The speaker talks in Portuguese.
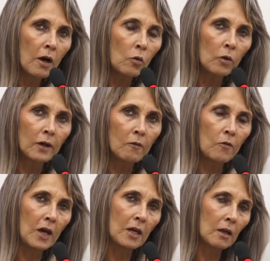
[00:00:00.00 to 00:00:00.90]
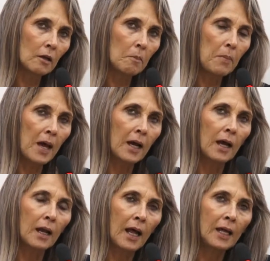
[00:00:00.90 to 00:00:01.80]
rua que vem, que
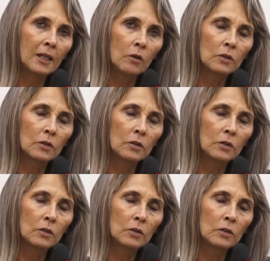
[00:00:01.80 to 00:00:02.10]
pega lá da...